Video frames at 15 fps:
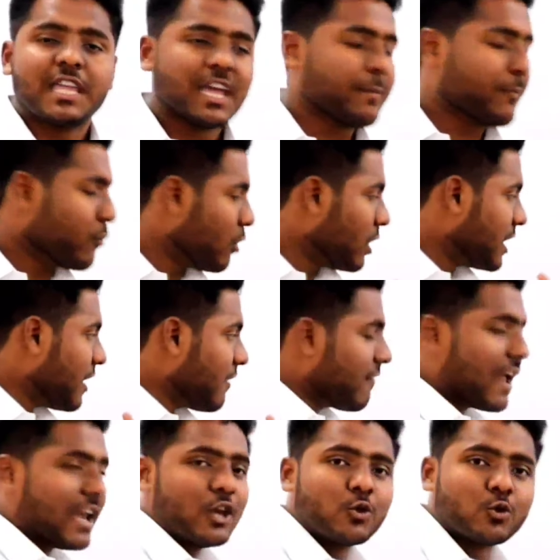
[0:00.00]
ये प्रोडक्ट की
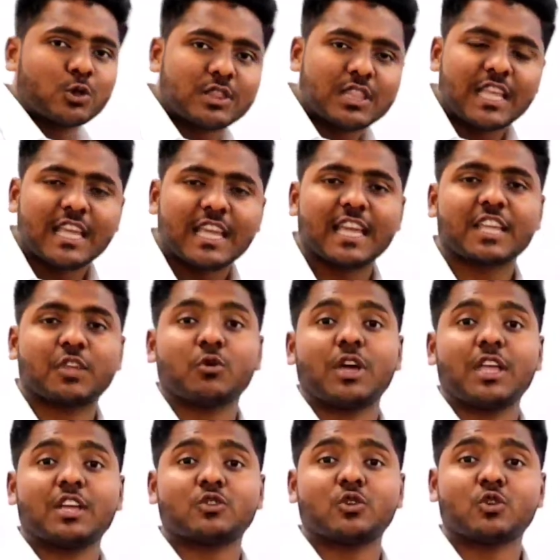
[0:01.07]
वैल्यू उतनी ही है क्योंकि
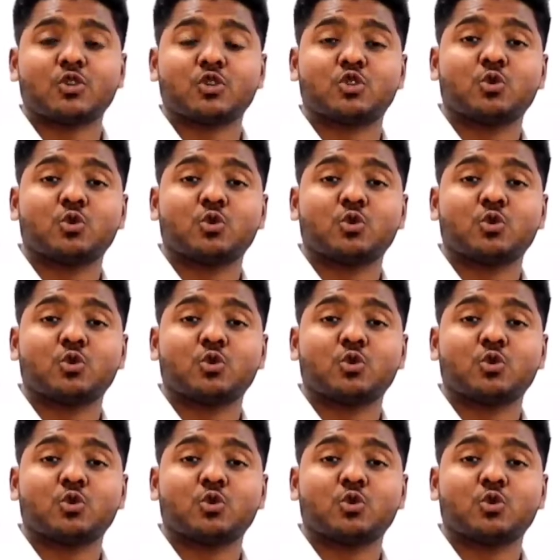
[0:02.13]
ये जो